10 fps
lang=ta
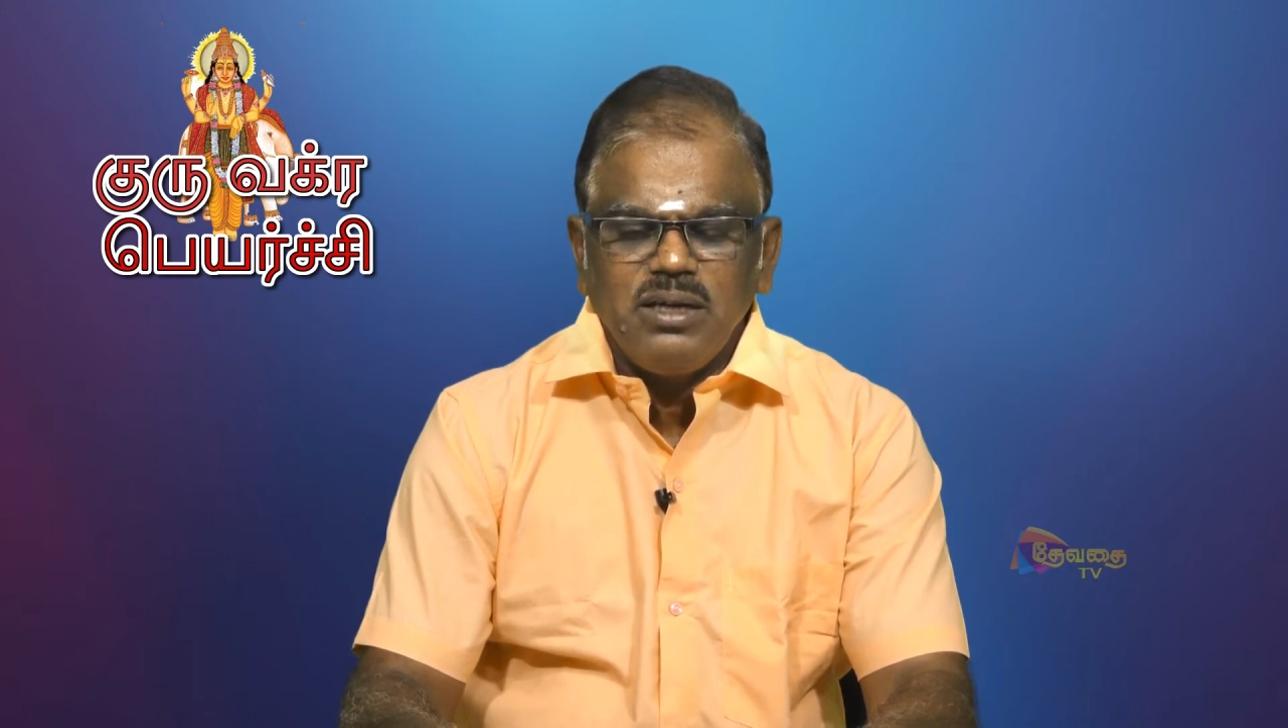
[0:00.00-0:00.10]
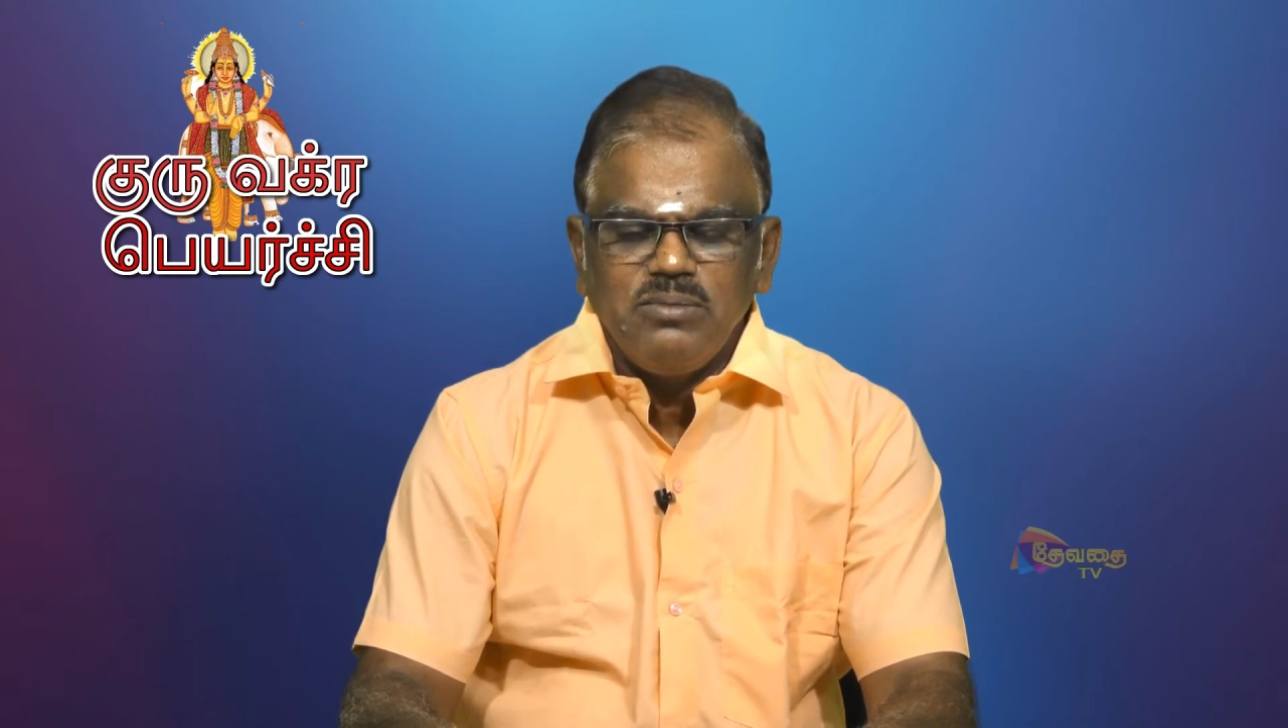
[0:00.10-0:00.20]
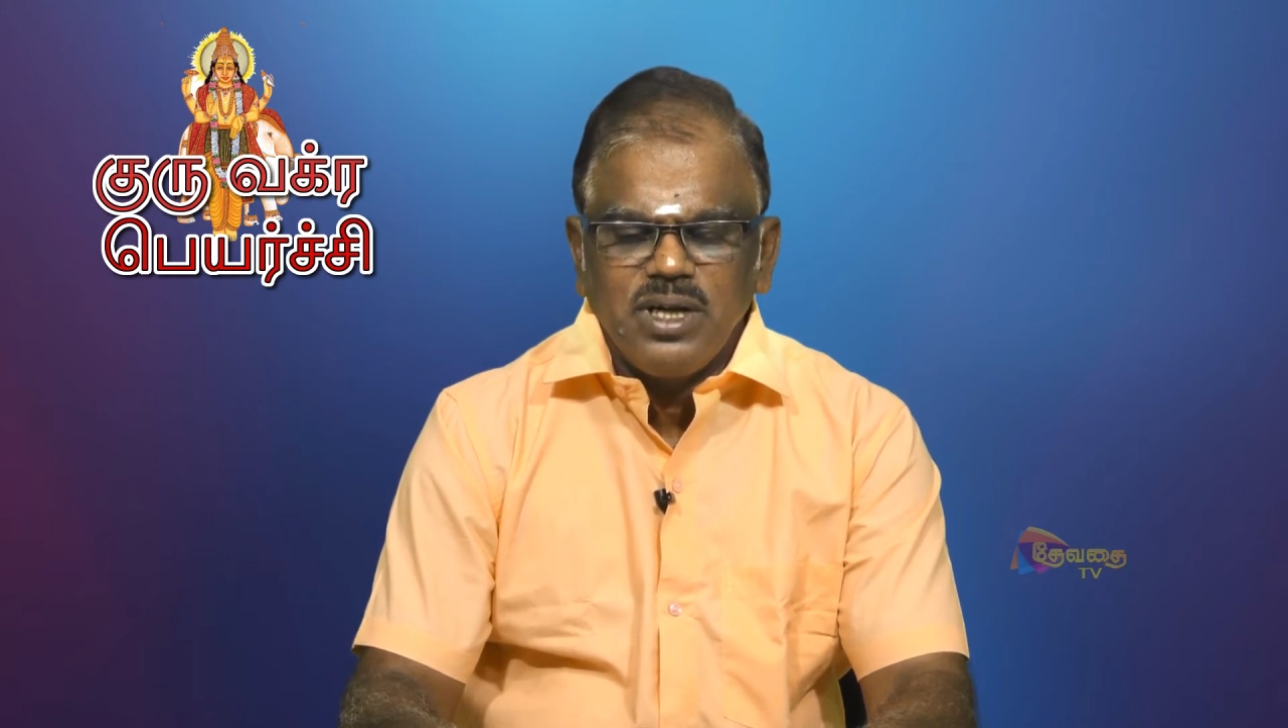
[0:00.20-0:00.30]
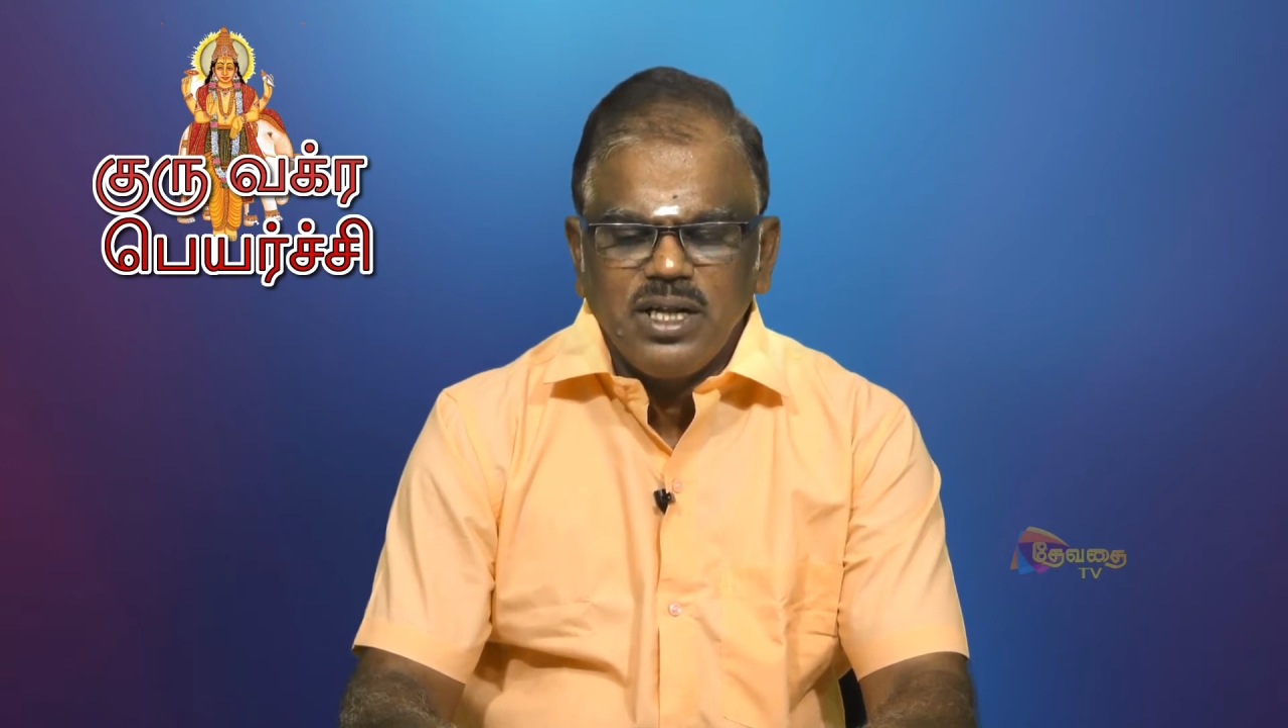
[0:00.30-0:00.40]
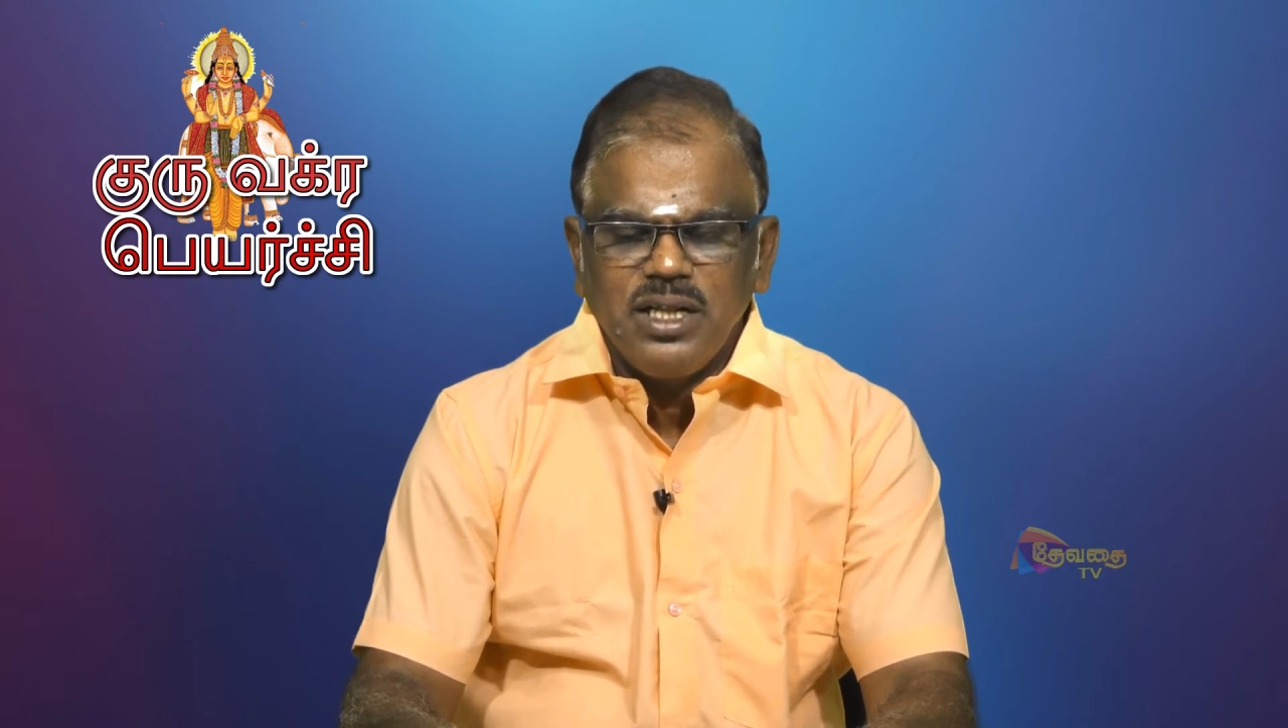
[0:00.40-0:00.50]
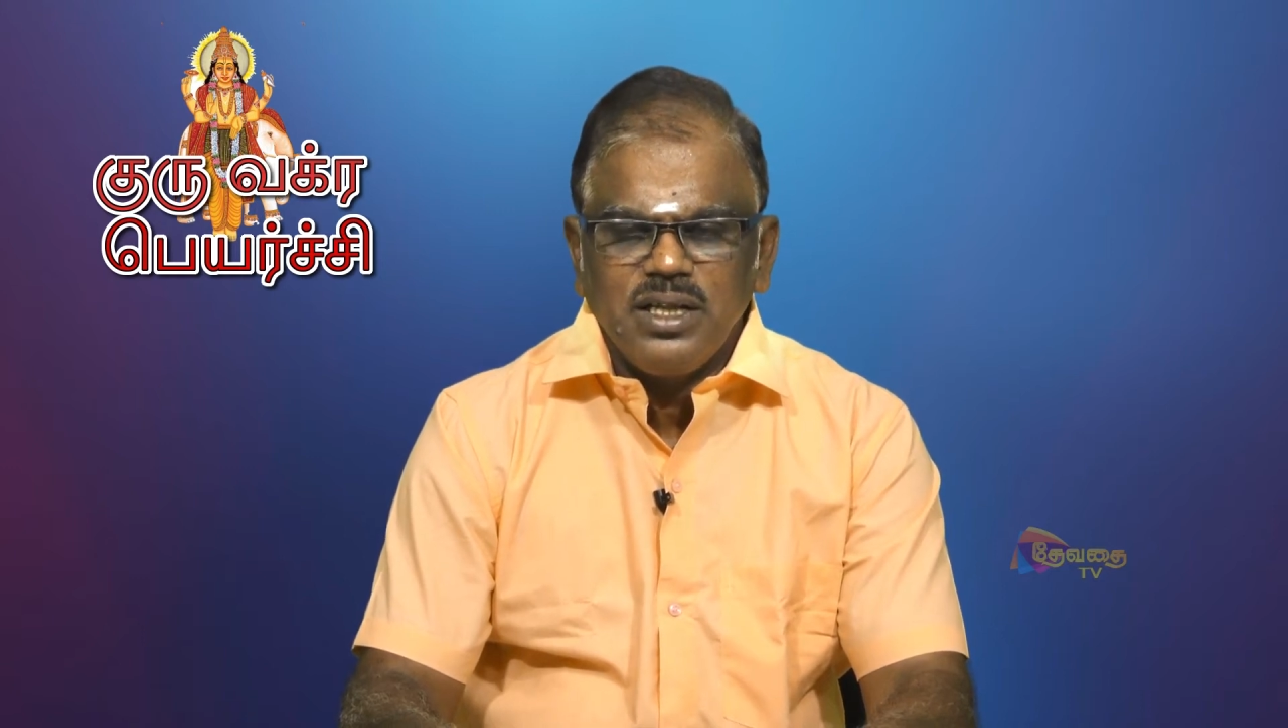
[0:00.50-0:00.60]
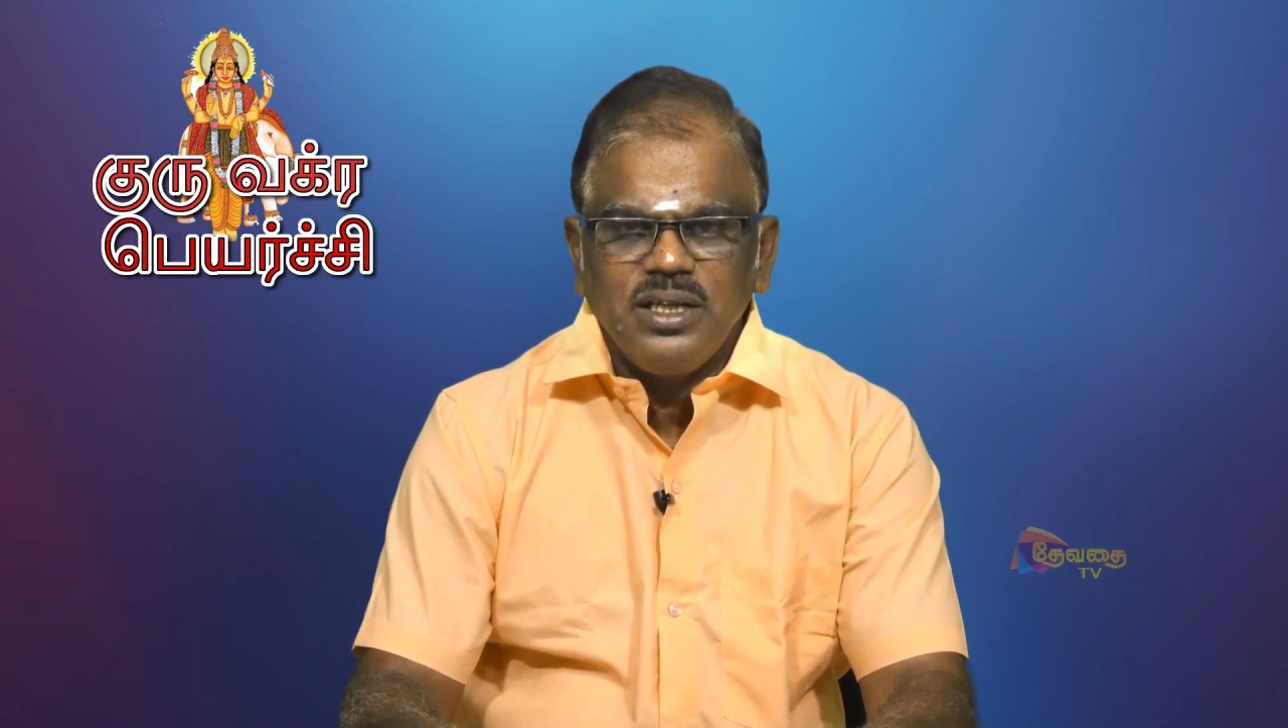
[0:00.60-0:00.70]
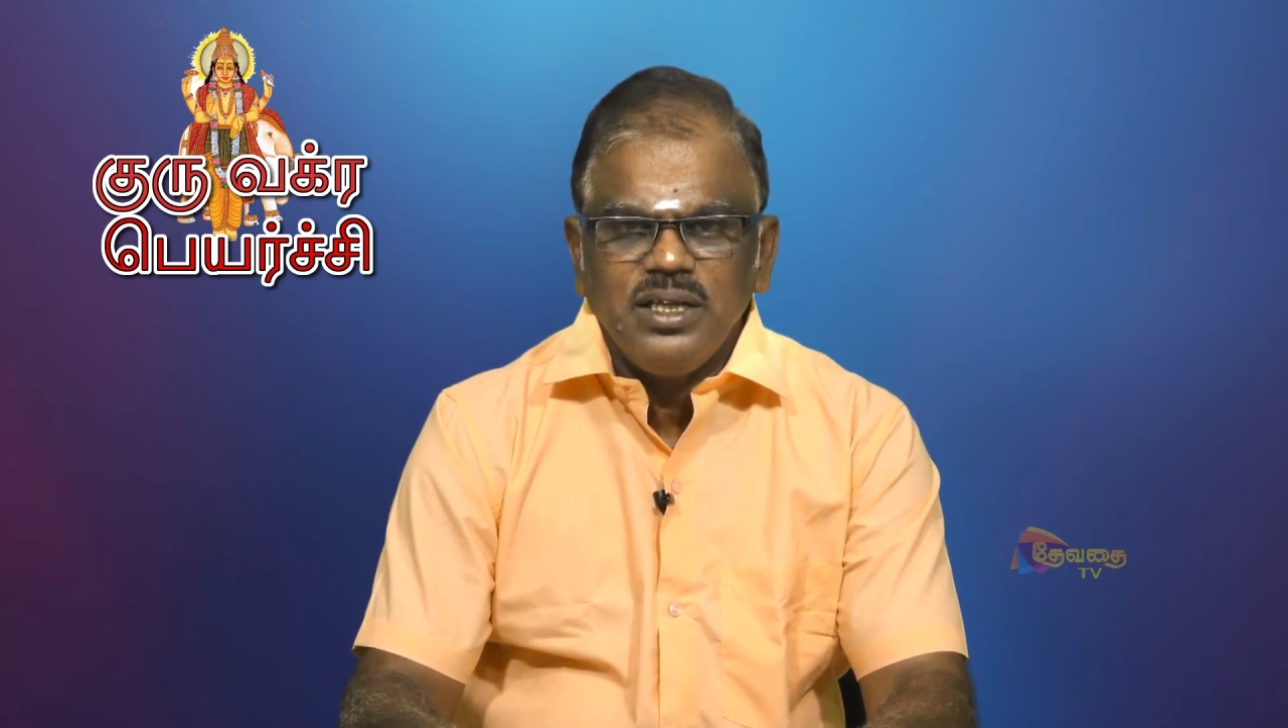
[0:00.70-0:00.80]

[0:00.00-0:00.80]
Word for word: திரும்புகிறது